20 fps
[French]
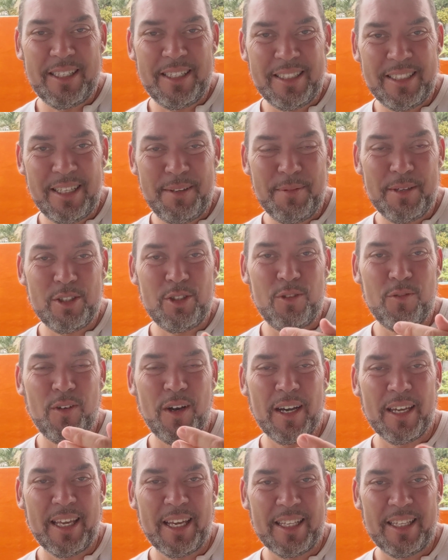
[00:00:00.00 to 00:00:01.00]
qui c'est, ben, tu
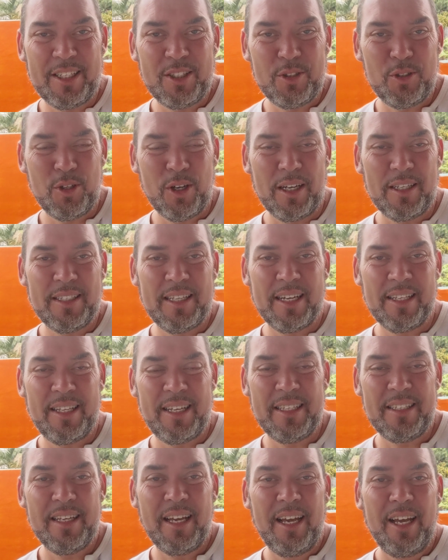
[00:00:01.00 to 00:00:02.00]
vas regarder sur
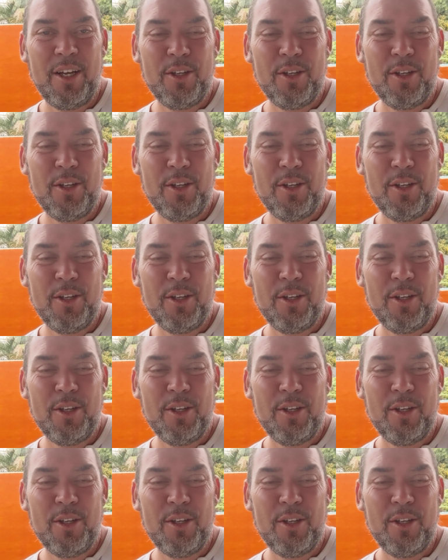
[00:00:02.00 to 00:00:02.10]
internet,